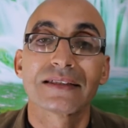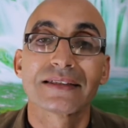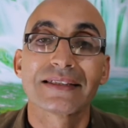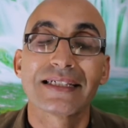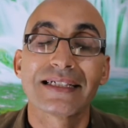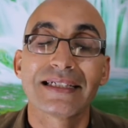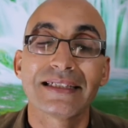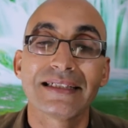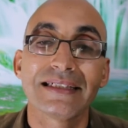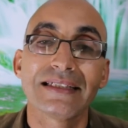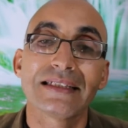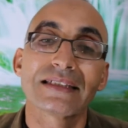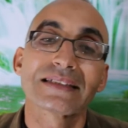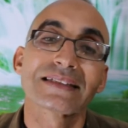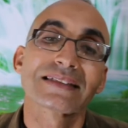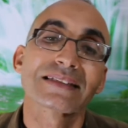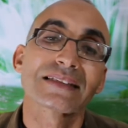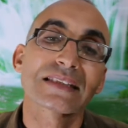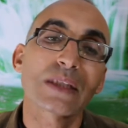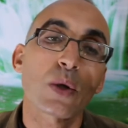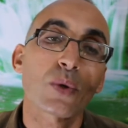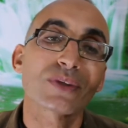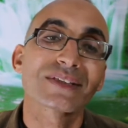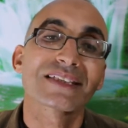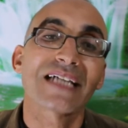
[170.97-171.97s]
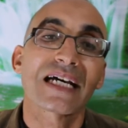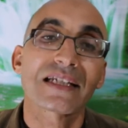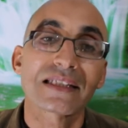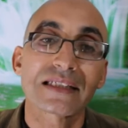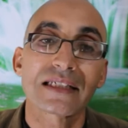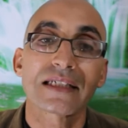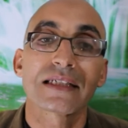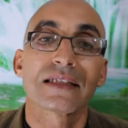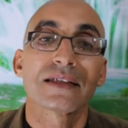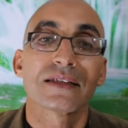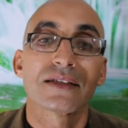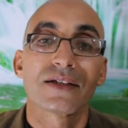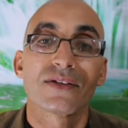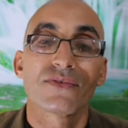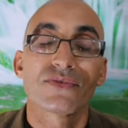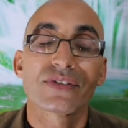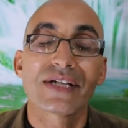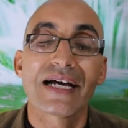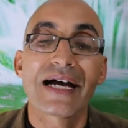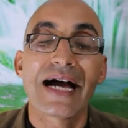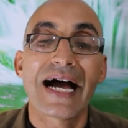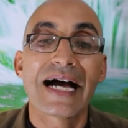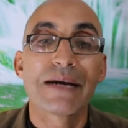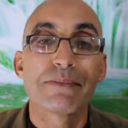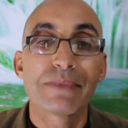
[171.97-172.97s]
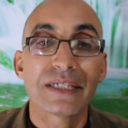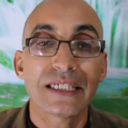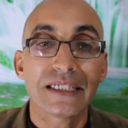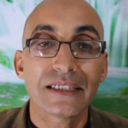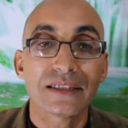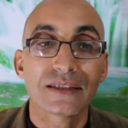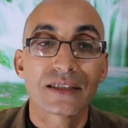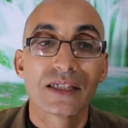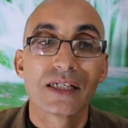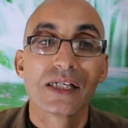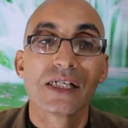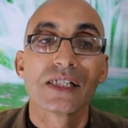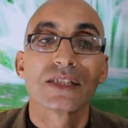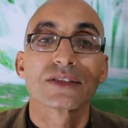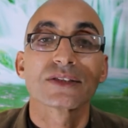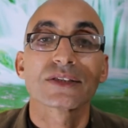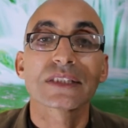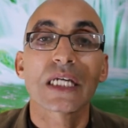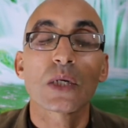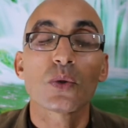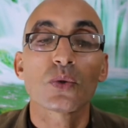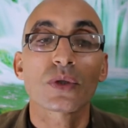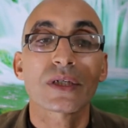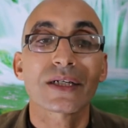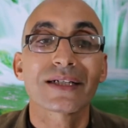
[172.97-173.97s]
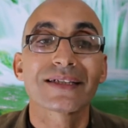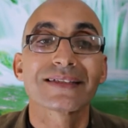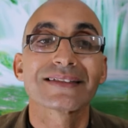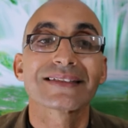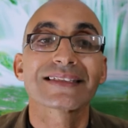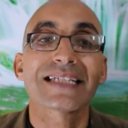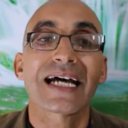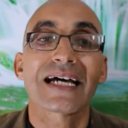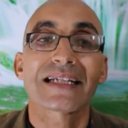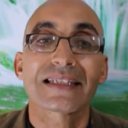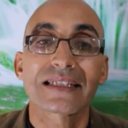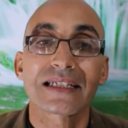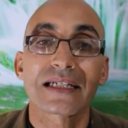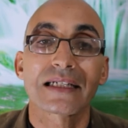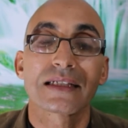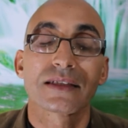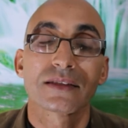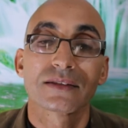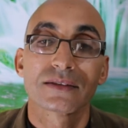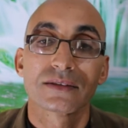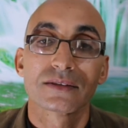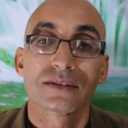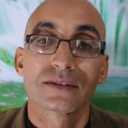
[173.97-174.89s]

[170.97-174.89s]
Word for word: يعني الطور التحضيري فيها عامين طور تحضيري